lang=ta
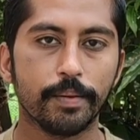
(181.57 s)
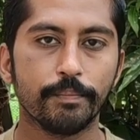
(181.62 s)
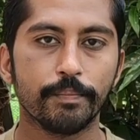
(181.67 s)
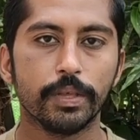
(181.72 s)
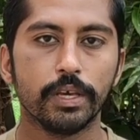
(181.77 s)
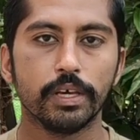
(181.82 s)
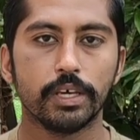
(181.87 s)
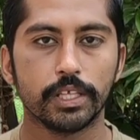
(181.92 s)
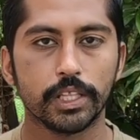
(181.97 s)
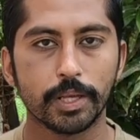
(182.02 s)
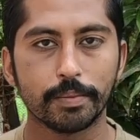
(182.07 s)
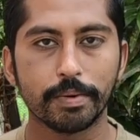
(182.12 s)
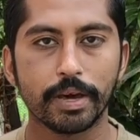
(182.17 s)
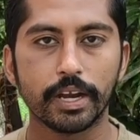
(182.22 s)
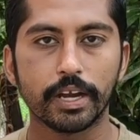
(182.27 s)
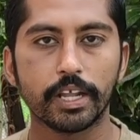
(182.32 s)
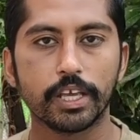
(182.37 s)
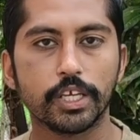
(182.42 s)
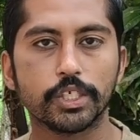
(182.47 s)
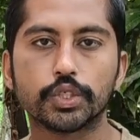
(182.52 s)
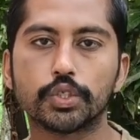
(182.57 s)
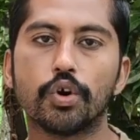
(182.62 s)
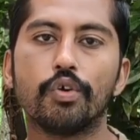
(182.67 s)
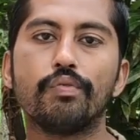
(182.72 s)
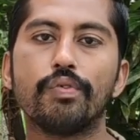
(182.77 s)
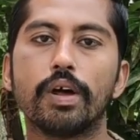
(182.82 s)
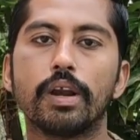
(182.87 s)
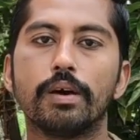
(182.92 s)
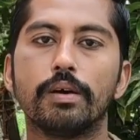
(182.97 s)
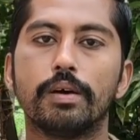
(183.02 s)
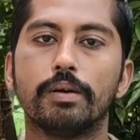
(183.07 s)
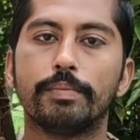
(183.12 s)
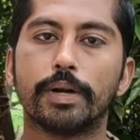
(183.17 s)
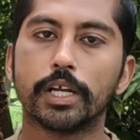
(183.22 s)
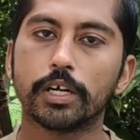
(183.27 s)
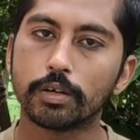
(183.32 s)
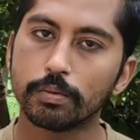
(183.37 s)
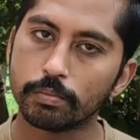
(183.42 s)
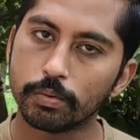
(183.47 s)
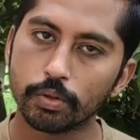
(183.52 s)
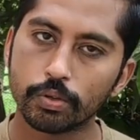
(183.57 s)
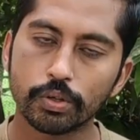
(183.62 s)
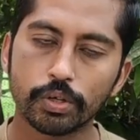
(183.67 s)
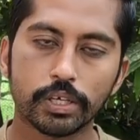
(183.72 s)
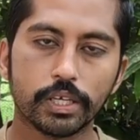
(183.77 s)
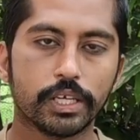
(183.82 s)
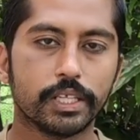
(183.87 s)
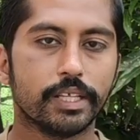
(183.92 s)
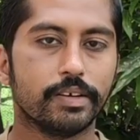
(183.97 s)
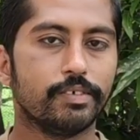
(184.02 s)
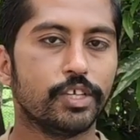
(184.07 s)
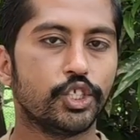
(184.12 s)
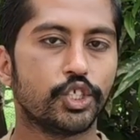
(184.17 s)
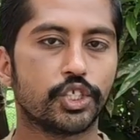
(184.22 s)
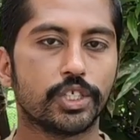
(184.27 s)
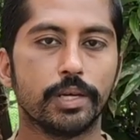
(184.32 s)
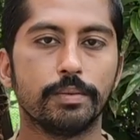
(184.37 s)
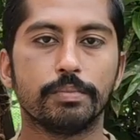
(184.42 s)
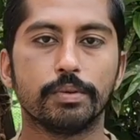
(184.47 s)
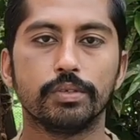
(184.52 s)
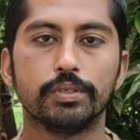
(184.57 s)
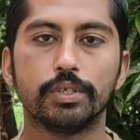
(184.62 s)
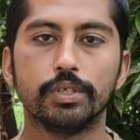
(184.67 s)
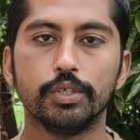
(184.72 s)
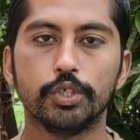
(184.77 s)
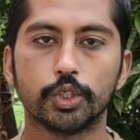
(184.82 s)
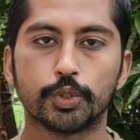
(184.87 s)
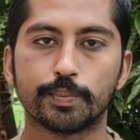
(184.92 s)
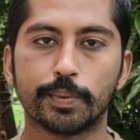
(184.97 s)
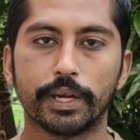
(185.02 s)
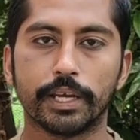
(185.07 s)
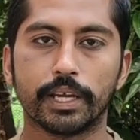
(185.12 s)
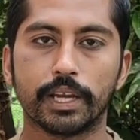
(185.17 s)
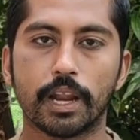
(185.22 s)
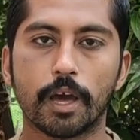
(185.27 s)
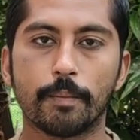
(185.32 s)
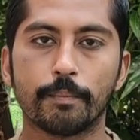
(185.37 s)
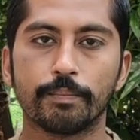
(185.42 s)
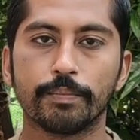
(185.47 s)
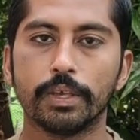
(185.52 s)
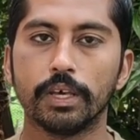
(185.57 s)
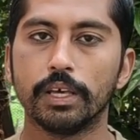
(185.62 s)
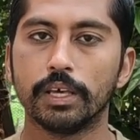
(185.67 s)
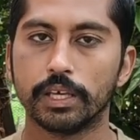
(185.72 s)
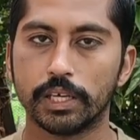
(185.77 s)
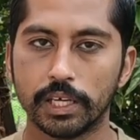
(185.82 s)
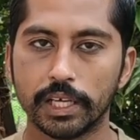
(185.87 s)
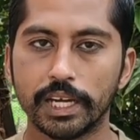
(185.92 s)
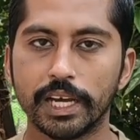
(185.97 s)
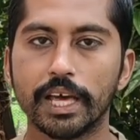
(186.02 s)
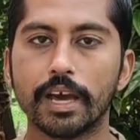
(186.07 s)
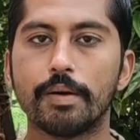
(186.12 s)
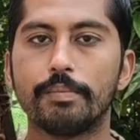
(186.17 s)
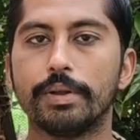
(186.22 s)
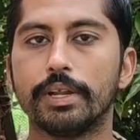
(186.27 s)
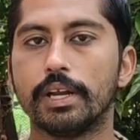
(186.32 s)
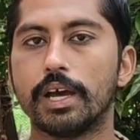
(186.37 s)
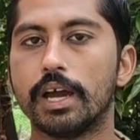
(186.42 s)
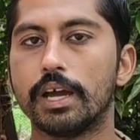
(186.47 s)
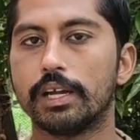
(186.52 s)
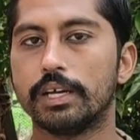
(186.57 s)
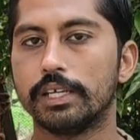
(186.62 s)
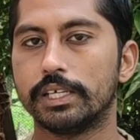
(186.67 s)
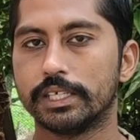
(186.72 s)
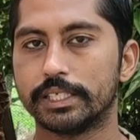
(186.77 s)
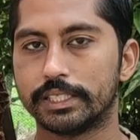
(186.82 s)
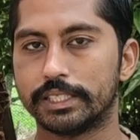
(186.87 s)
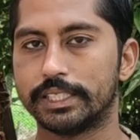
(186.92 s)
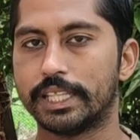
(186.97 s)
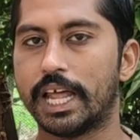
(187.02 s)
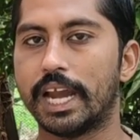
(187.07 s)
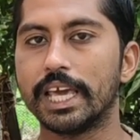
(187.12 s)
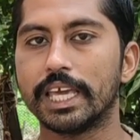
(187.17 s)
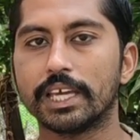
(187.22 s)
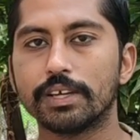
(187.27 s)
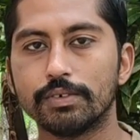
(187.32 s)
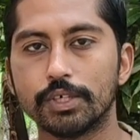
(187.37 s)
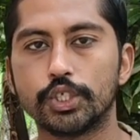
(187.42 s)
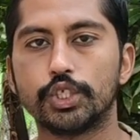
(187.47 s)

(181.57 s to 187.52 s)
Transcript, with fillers: டைப் இந்த மாதிரி நீங்கள் சோஃபாவில் படுக்கும் போது நீங்கள் இந்த வெஜ் டைப் வந்து யூஸ் பண்ணிக்கலாம் இல்லை அப்படின்னா நீங்கள் தலைக்கு